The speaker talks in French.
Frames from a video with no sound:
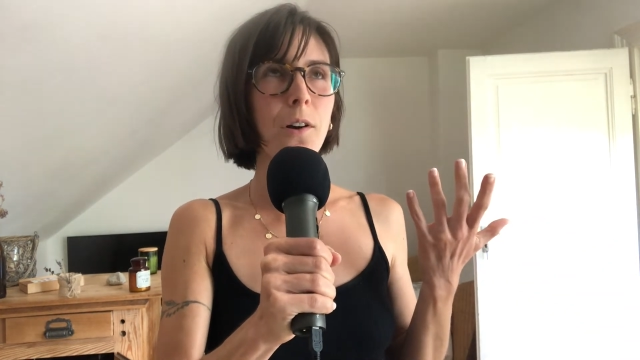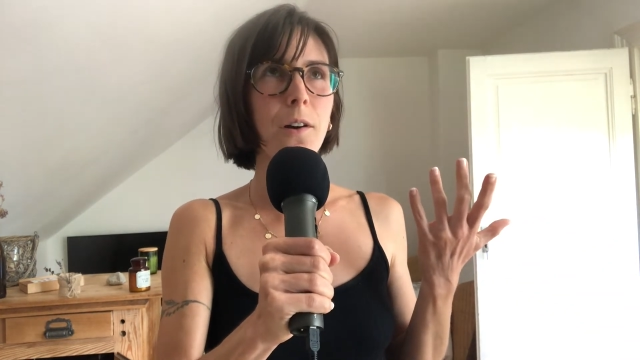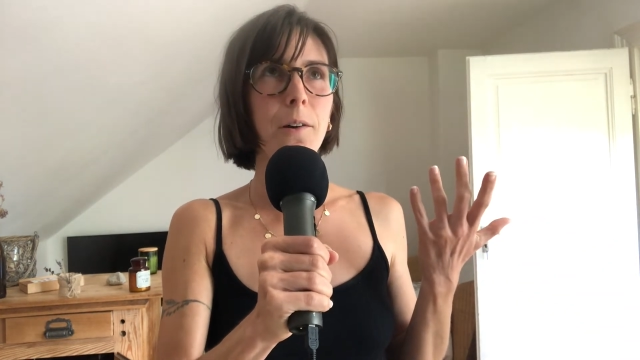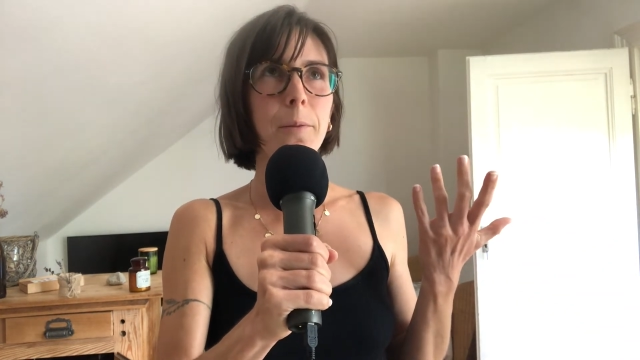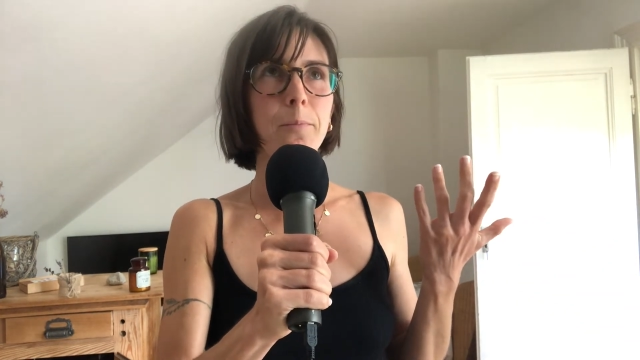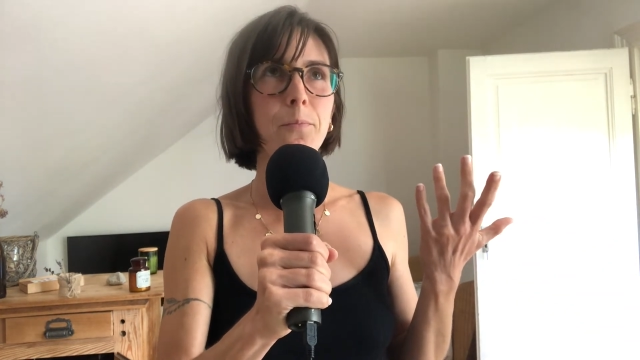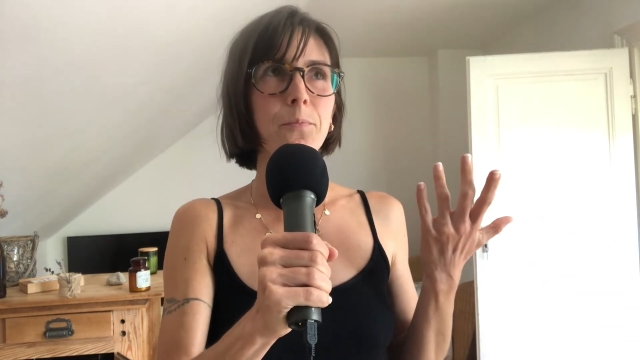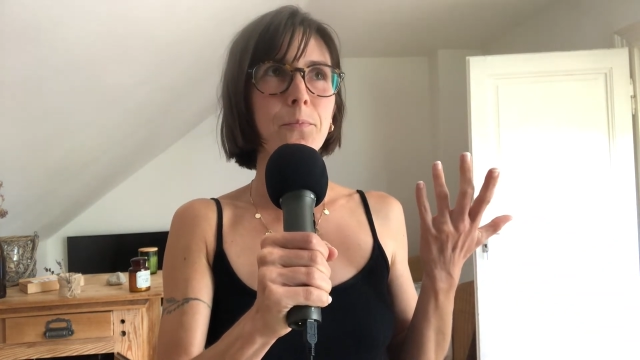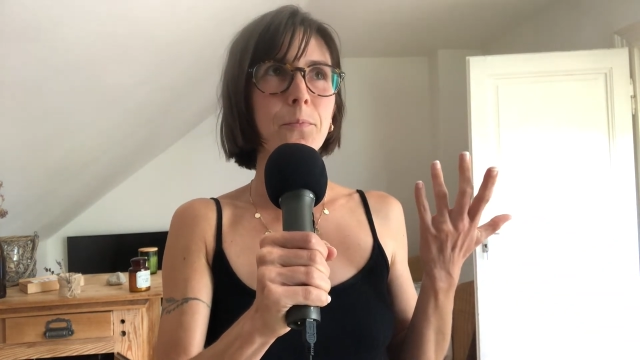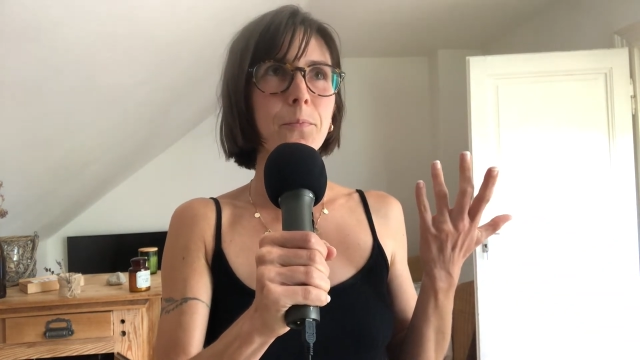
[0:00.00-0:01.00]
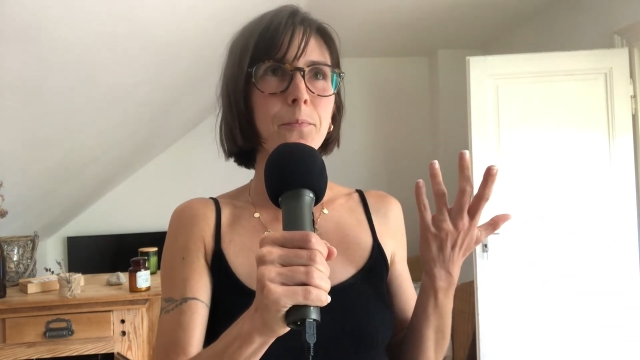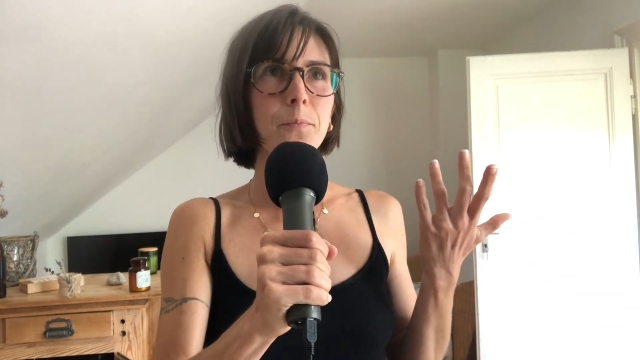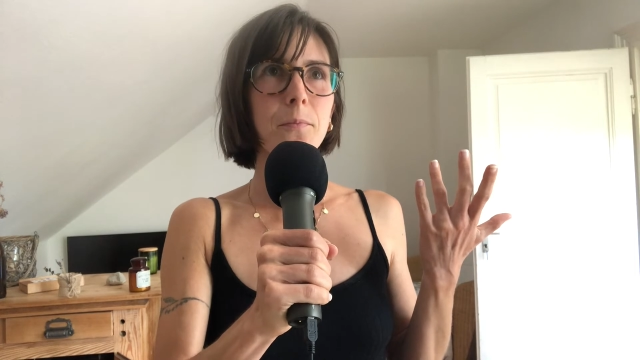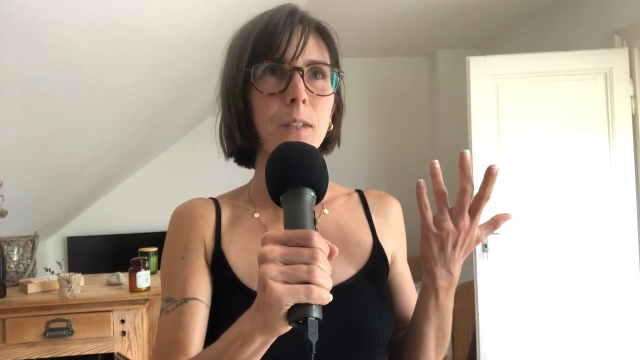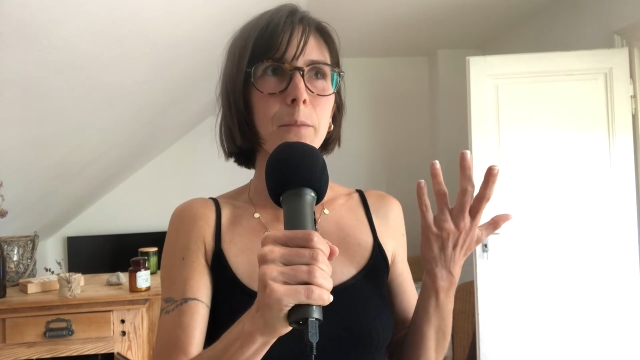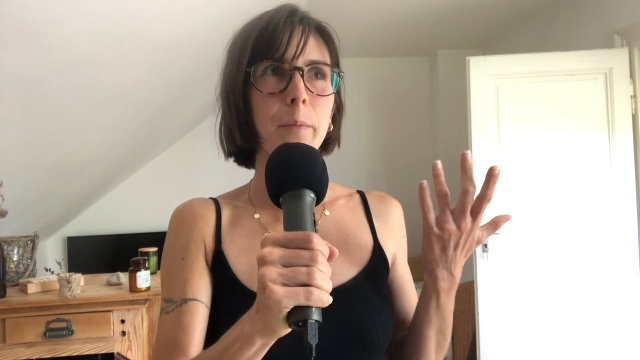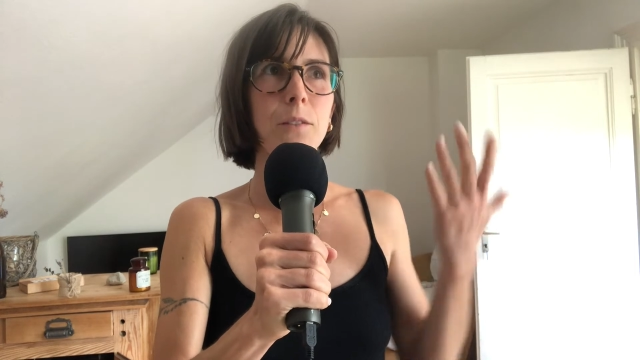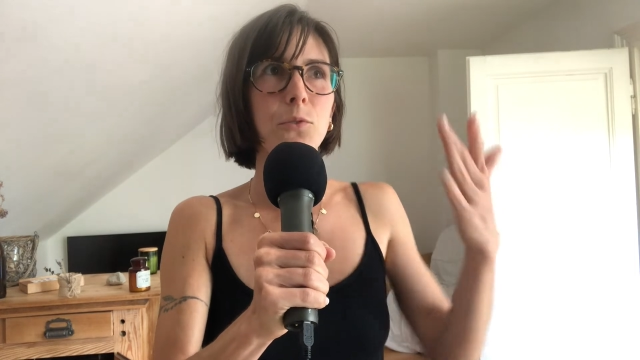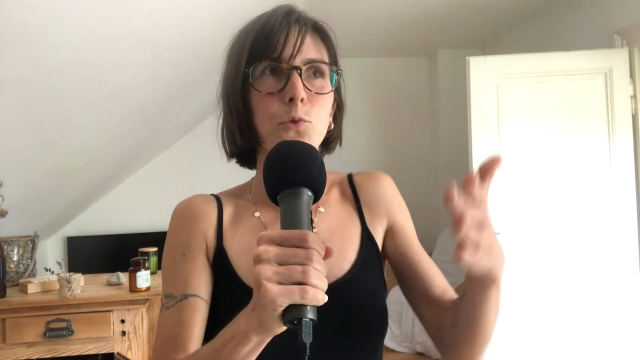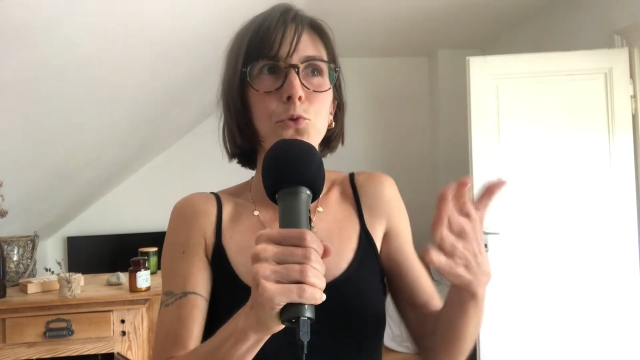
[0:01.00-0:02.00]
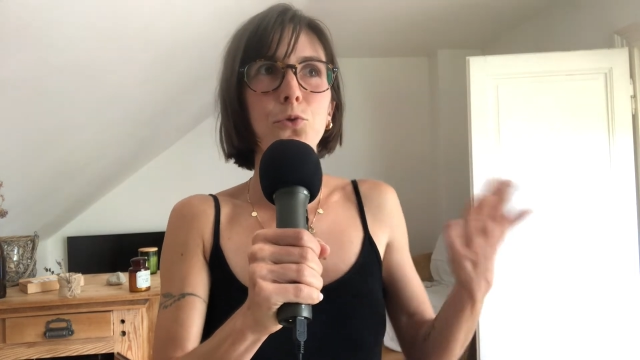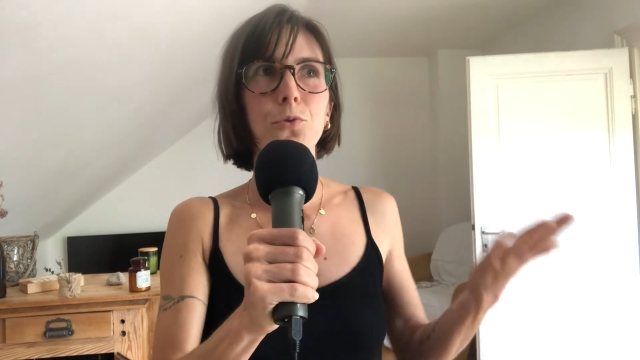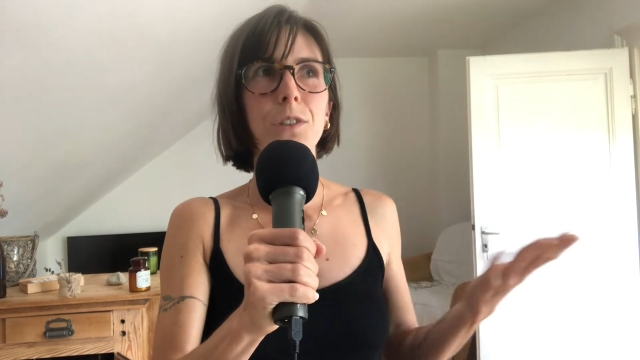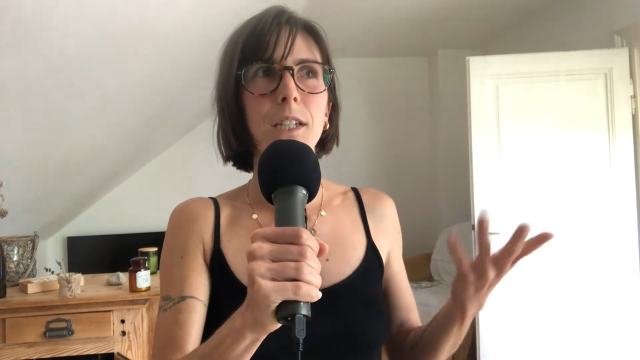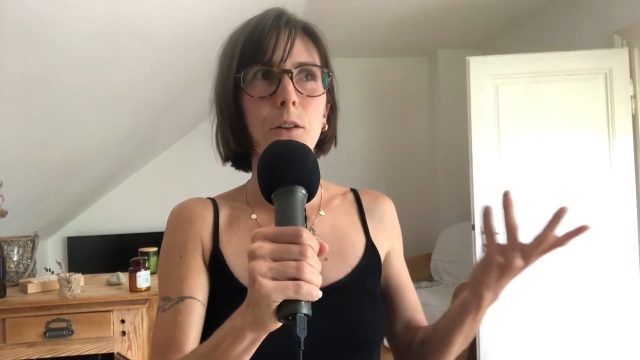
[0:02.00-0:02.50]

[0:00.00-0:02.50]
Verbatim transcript: Euh, bah, où tu dis